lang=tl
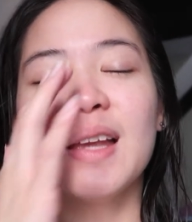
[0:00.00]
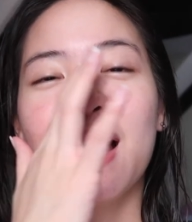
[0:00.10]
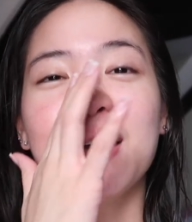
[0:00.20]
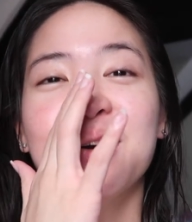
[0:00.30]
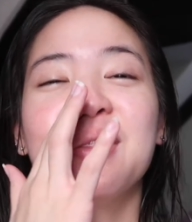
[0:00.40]

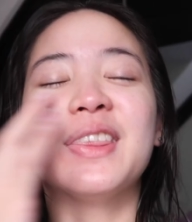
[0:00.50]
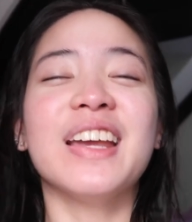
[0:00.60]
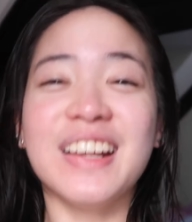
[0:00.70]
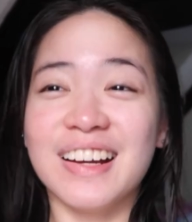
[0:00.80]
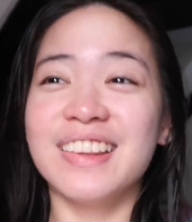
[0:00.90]
Ayun,
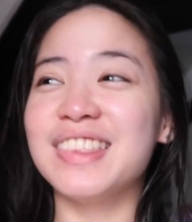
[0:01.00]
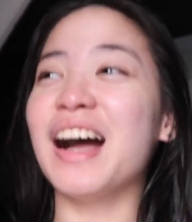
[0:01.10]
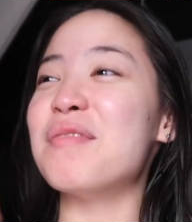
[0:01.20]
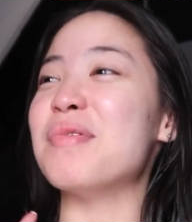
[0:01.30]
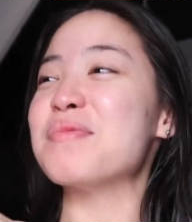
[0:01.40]
thank God
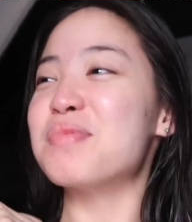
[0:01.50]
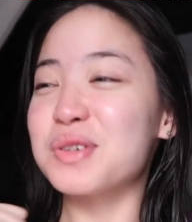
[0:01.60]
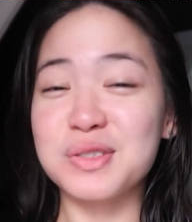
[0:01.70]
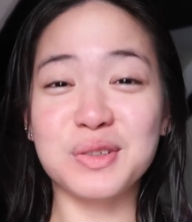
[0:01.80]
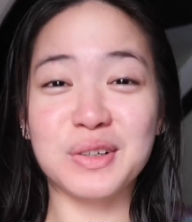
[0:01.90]

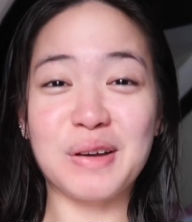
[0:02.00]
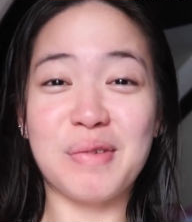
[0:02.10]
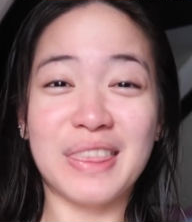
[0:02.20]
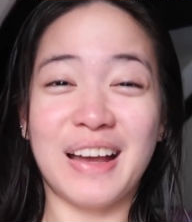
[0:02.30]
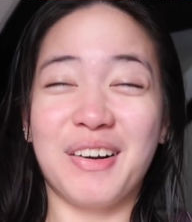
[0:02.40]
nakapag-push through
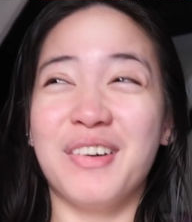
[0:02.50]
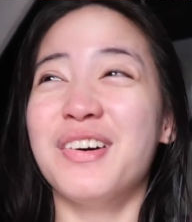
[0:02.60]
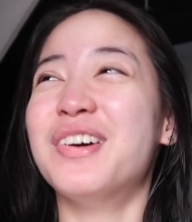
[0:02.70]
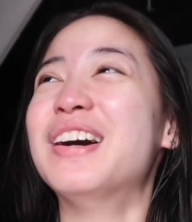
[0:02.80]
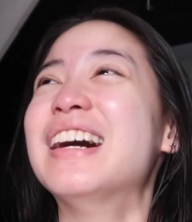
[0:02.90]
naman
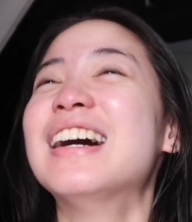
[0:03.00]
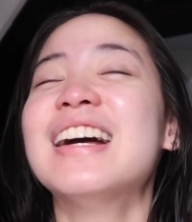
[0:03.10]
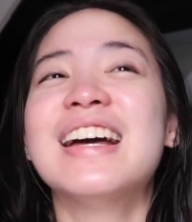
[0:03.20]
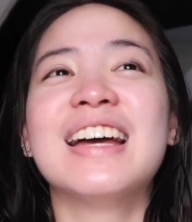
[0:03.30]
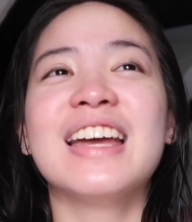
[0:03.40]
ako.
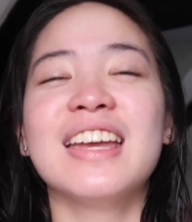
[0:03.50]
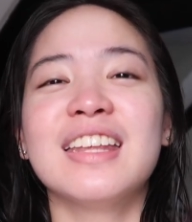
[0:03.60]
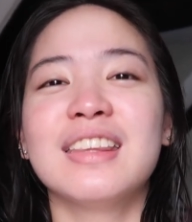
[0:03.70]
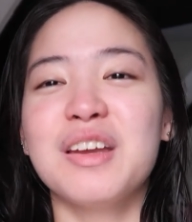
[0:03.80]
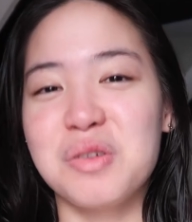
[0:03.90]

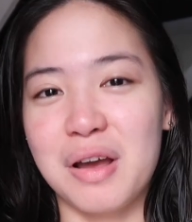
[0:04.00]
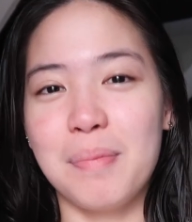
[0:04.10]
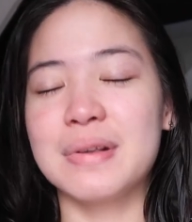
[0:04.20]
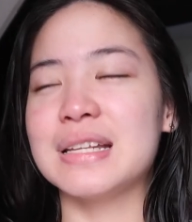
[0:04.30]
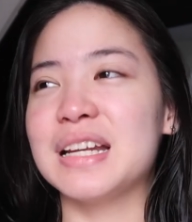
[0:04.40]
And ayun,
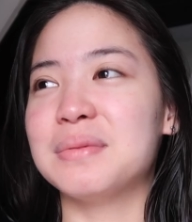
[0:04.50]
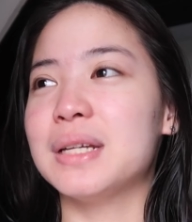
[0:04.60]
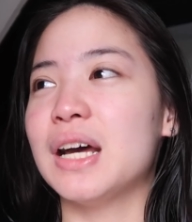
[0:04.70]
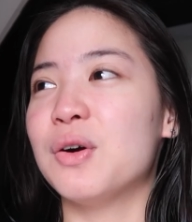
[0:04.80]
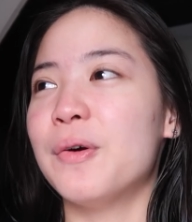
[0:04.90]
nakapasa
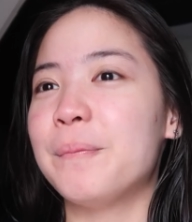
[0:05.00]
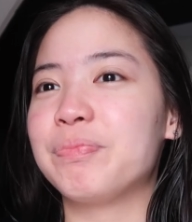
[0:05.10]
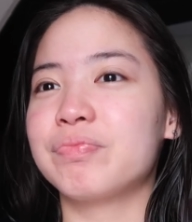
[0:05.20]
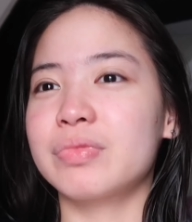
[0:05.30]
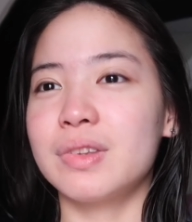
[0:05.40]
naman ako.
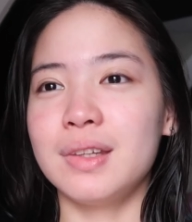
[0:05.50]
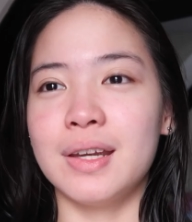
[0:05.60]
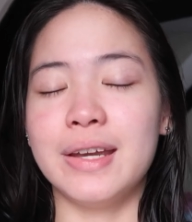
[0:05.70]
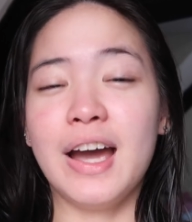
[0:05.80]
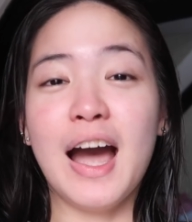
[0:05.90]

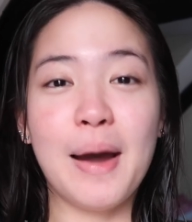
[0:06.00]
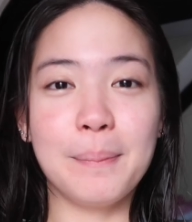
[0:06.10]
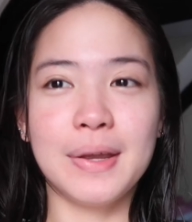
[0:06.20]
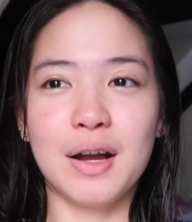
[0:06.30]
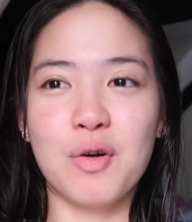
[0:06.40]
Kaya
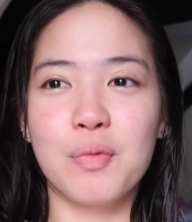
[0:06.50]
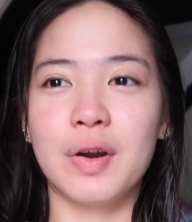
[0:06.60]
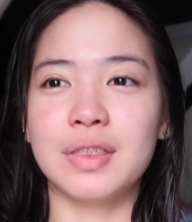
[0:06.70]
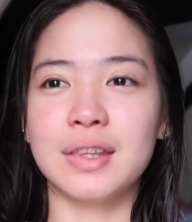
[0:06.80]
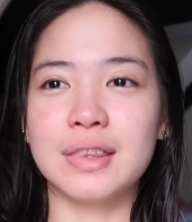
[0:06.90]
happy ako.
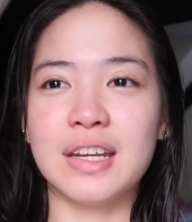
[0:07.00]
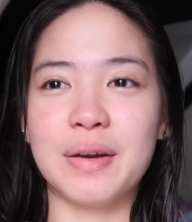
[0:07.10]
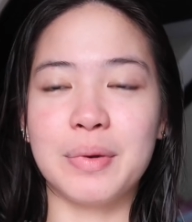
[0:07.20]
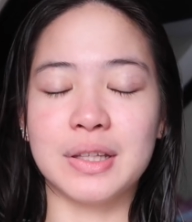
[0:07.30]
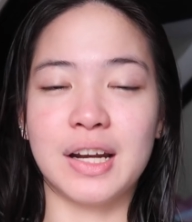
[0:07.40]
Worth it din
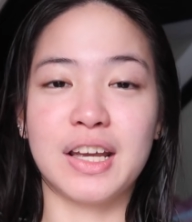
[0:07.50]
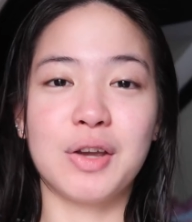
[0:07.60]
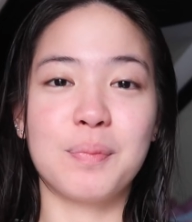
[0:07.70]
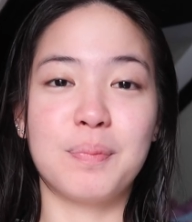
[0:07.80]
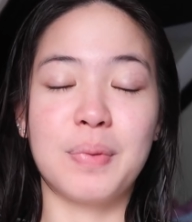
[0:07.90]
naman talaga
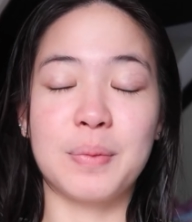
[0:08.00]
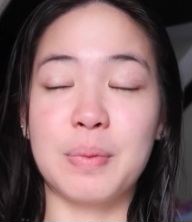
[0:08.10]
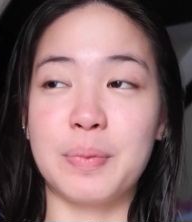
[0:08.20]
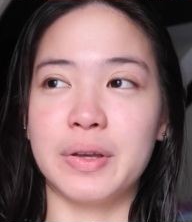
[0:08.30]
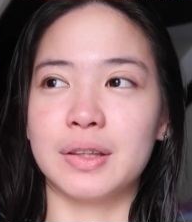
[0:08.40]
yung
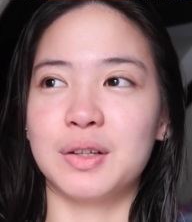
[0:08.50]
pagpupuyat